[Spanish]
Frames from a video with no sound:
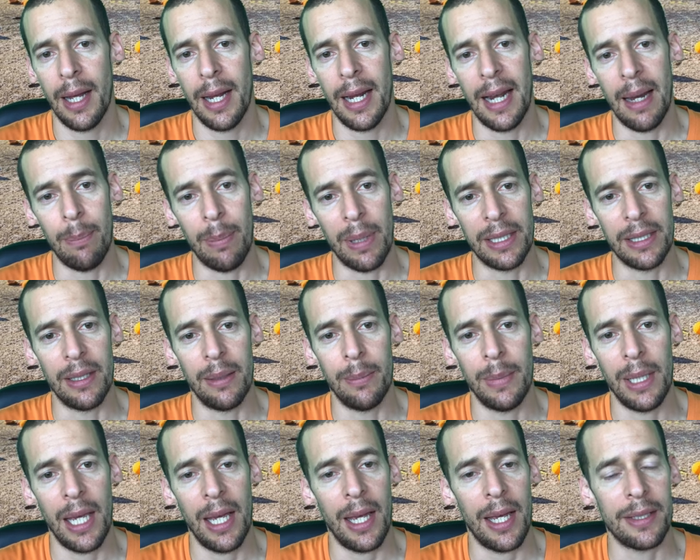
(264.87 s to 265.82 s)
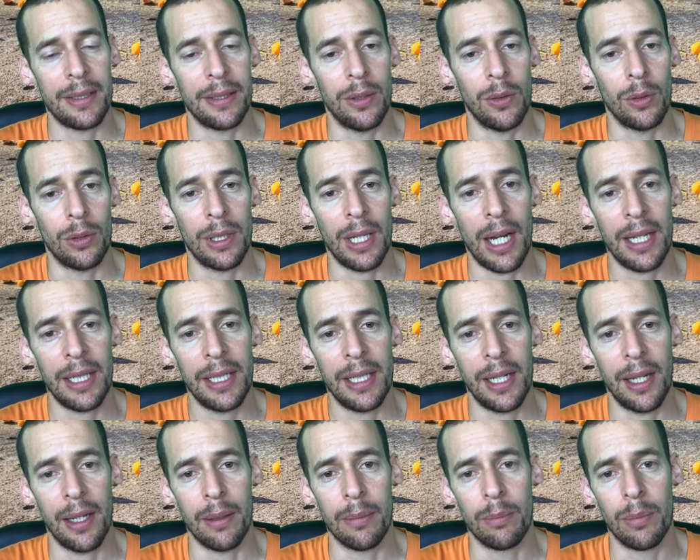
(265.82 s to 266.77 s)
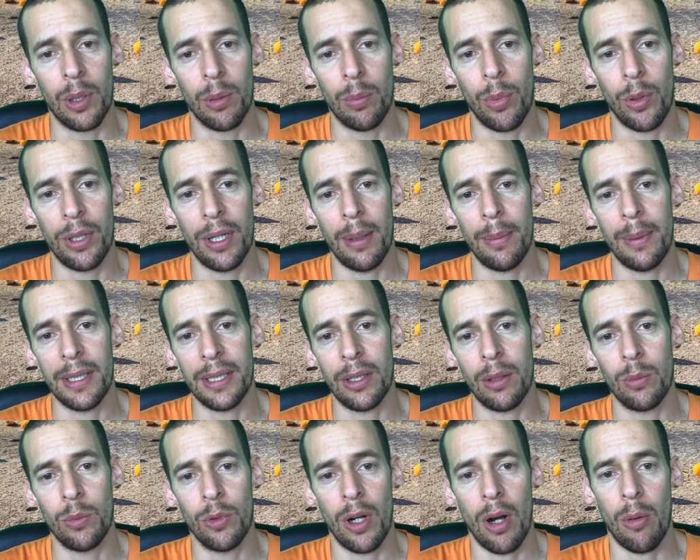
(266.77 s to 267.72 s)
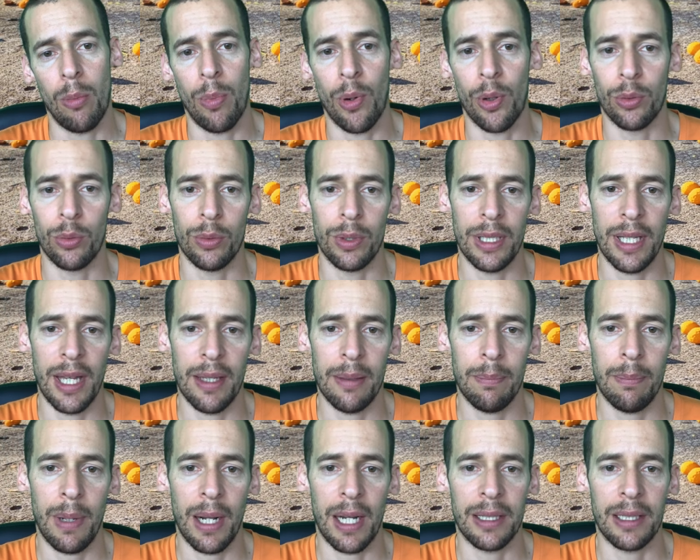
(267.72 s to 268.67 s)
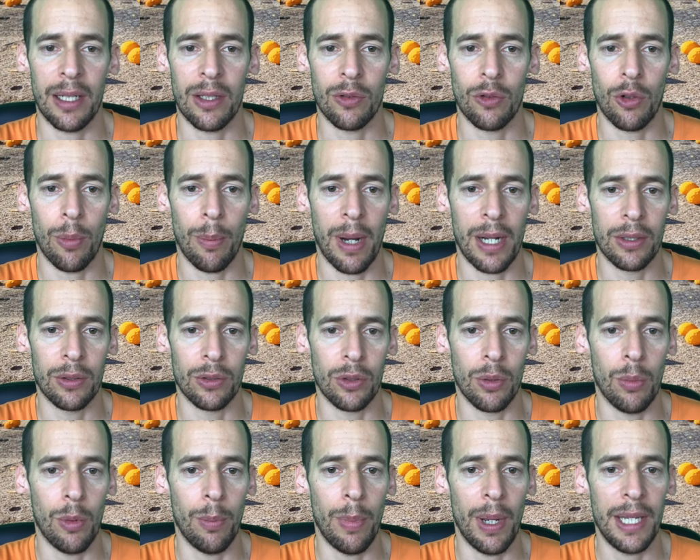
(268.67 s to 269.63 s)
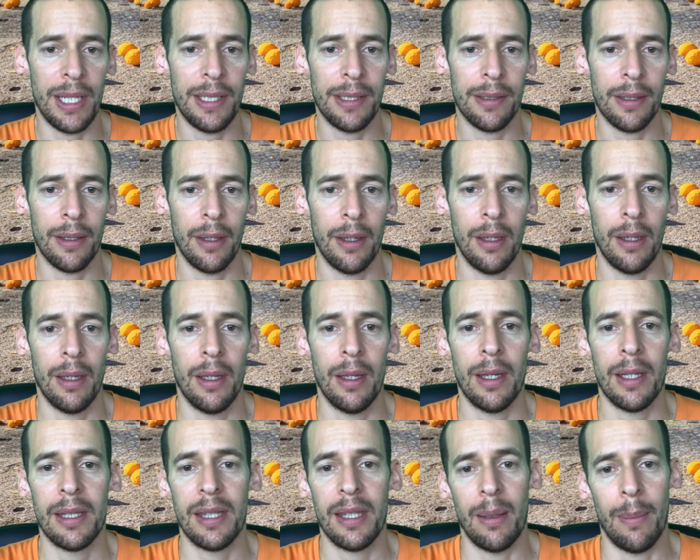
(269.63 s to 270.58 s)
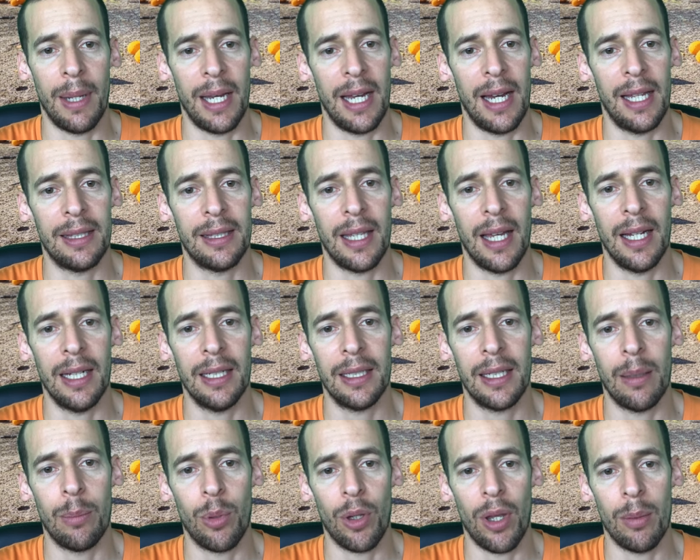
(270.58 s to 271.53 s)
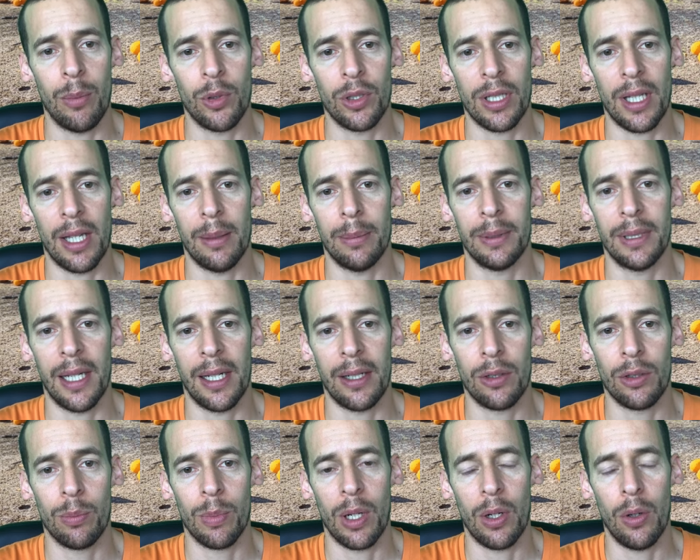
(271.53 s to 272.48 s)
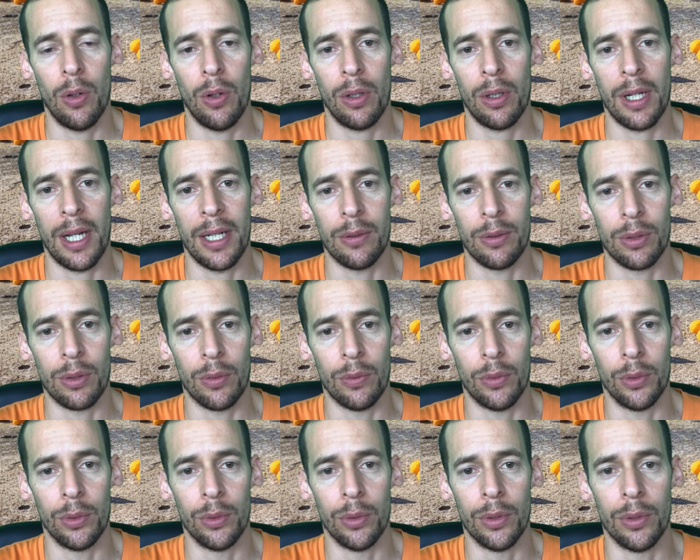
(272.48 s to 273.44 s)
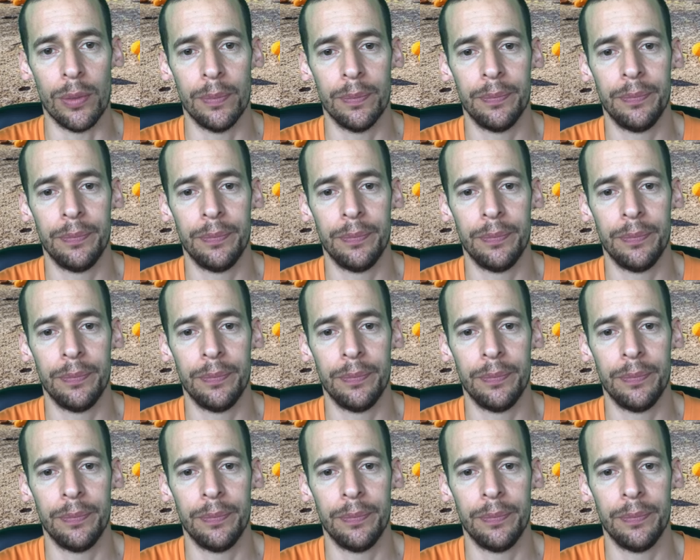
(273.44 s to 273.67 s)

La pandemia ha sido trágica, pero podría verse como una oportunidad para transformarnos como país, de manera tal que podamos adaptarnos mejor a nuestro futuro.